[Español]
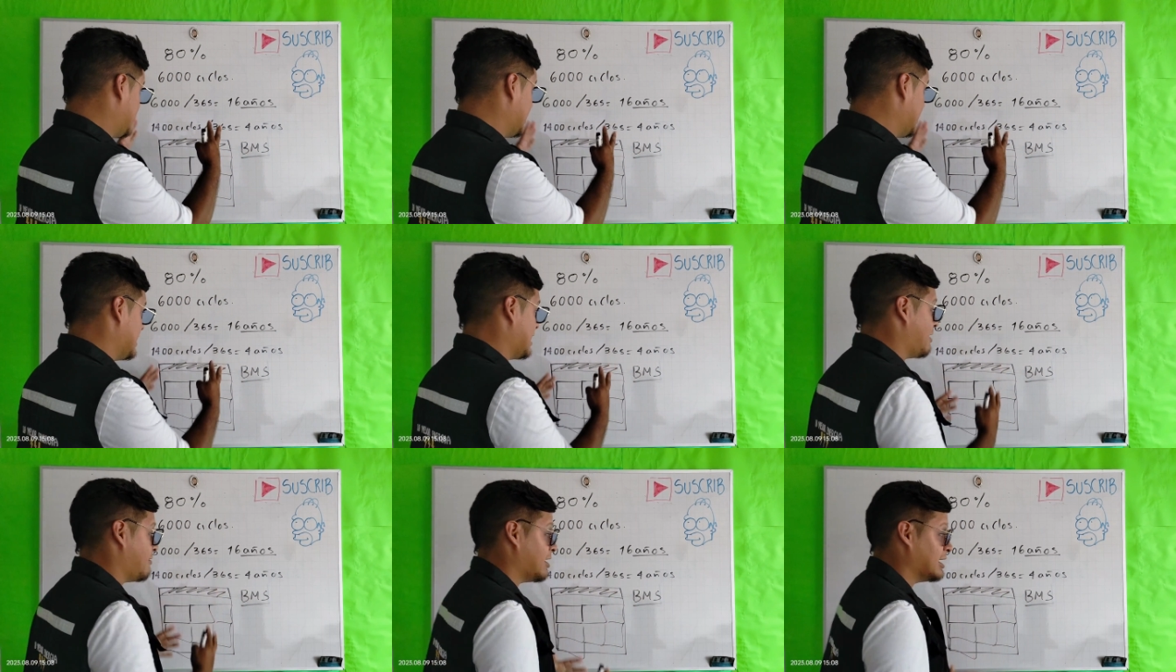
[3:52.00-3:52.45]
que
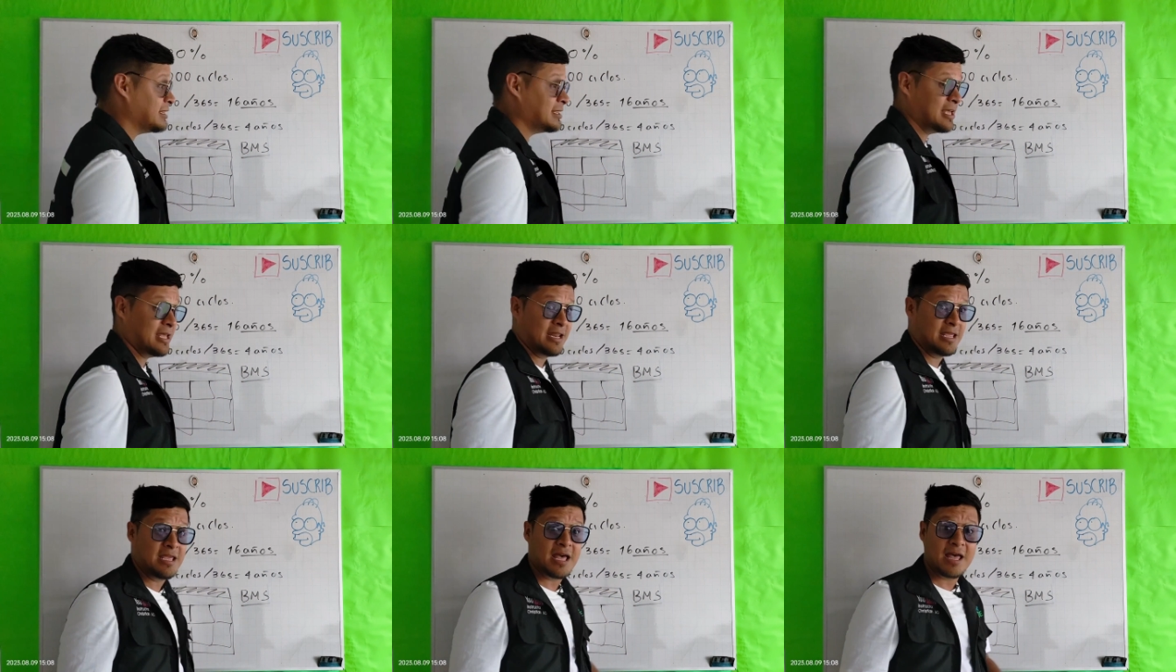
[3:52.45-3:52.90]
la
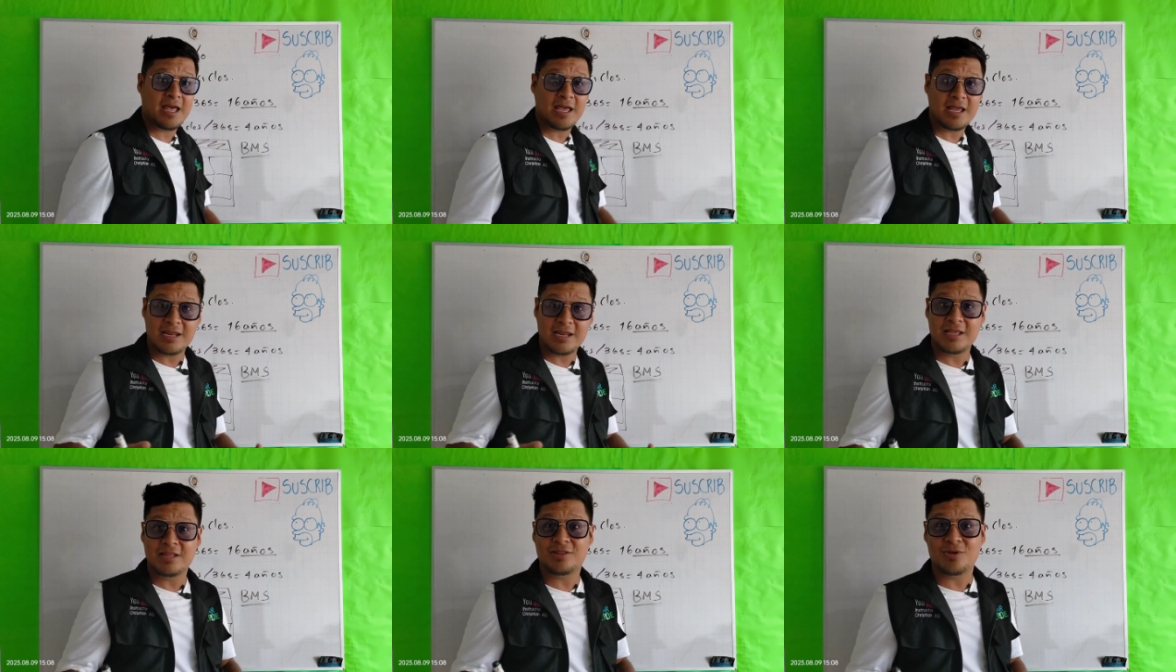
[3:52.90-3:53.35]
batería de
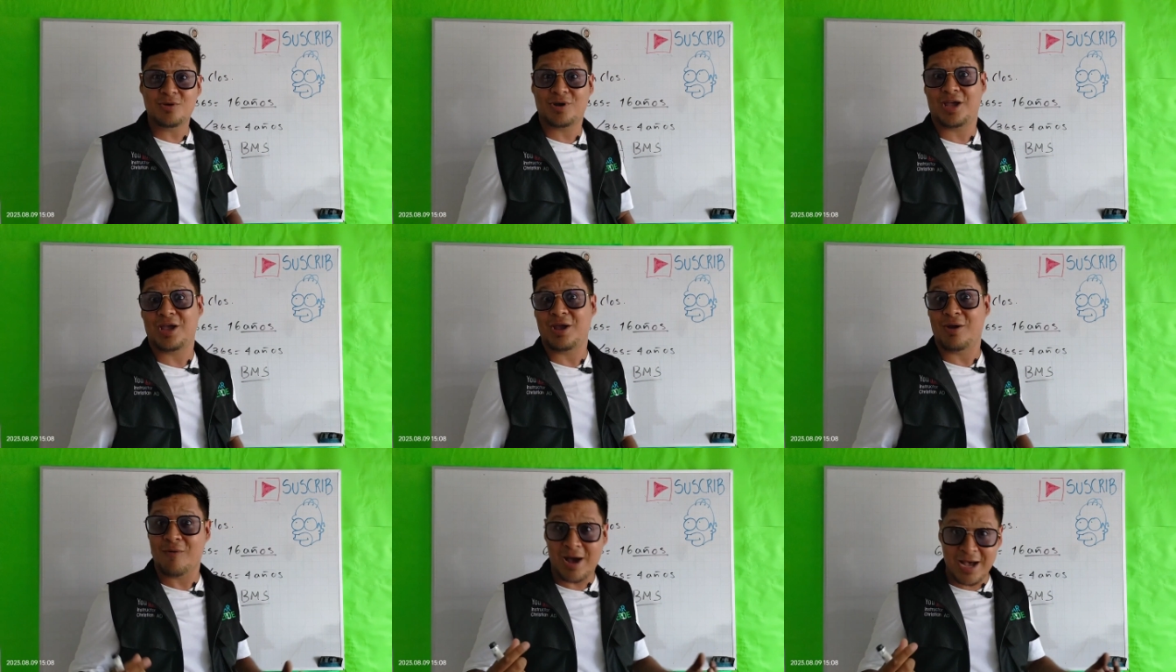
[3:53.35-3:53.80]
litio
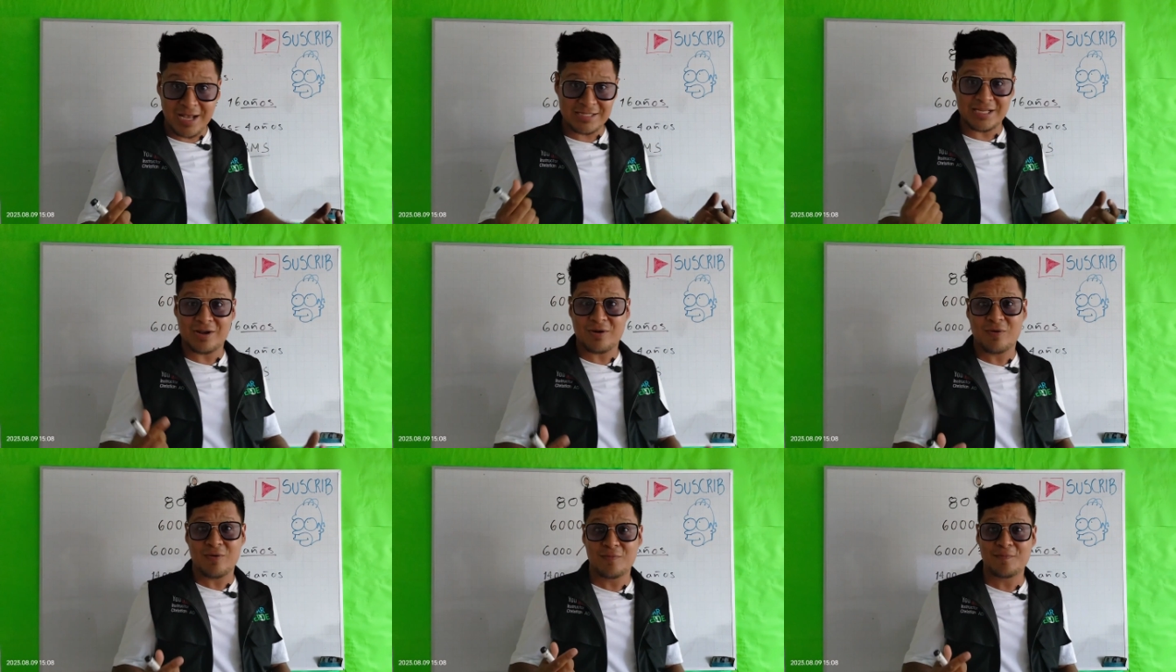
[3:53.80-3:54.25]
que vas
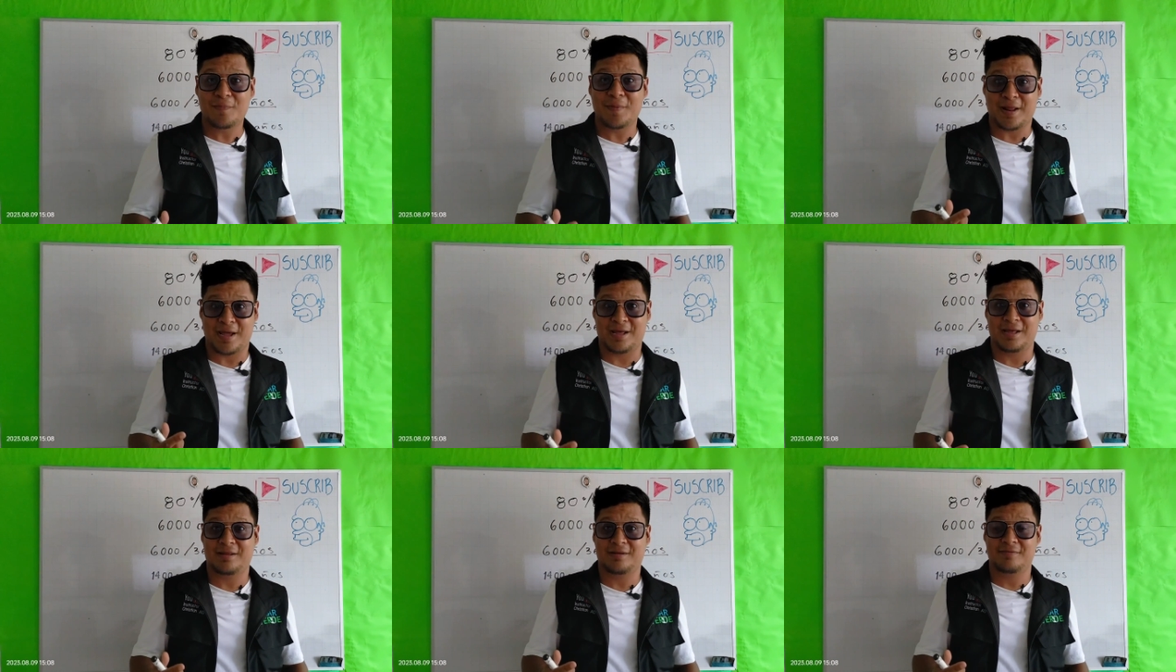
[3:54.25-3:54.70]
a
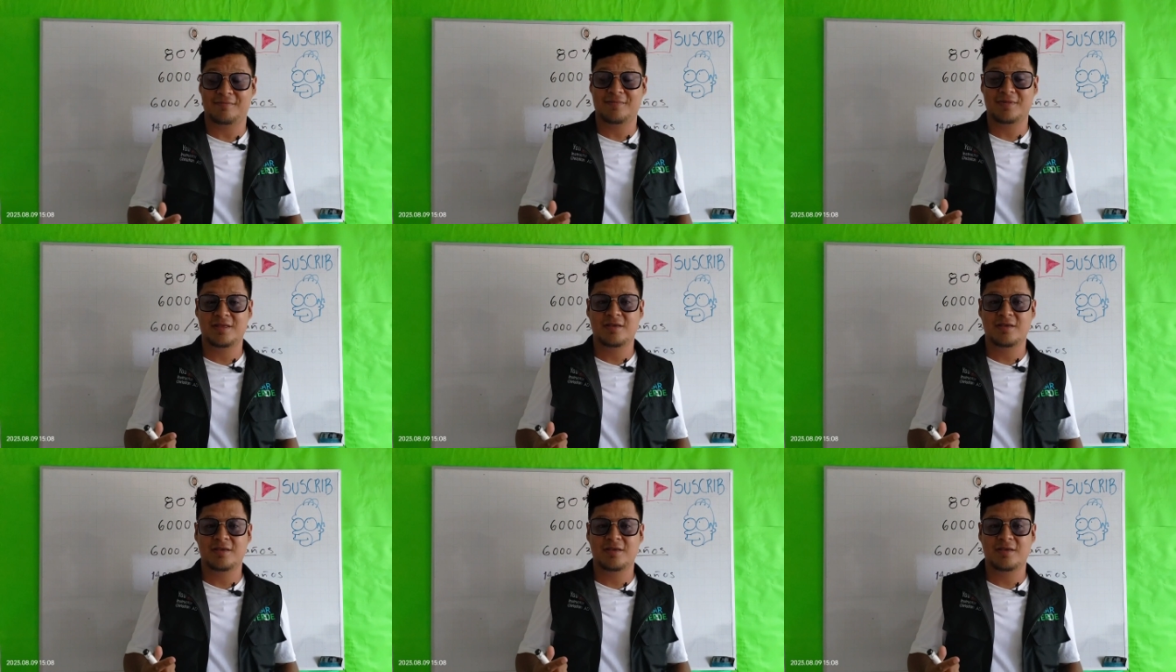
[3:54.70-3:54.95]
comprar